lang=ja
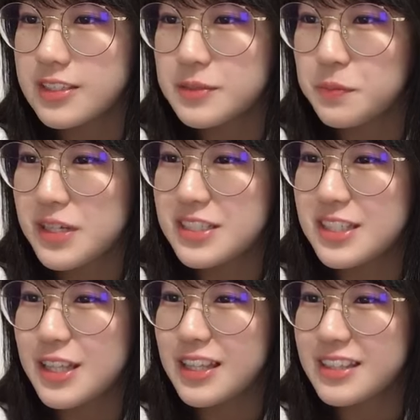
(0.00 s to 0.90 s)
頭ぶ
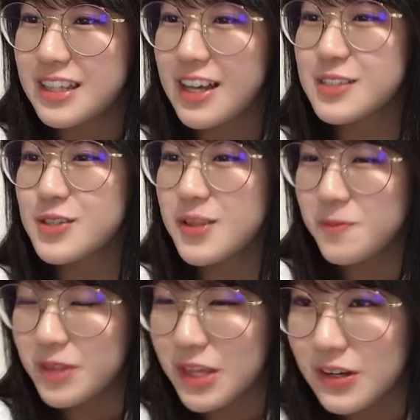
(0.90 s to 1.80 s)
つけないか心配して
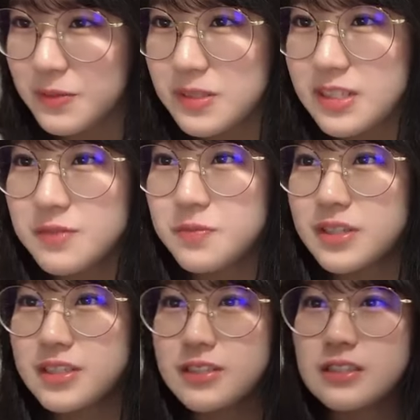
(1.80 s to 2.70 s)
ただってあそんな
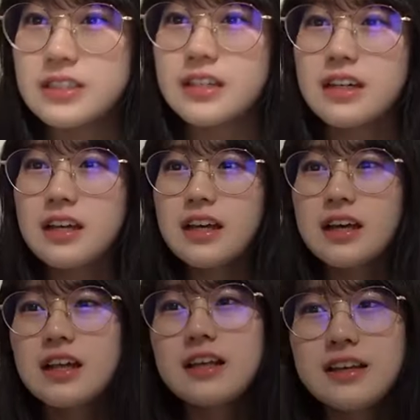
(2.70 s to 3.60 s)
舞台裏まで心
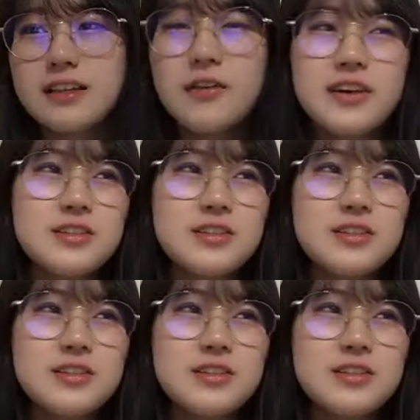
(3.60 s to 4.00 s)
配してくれて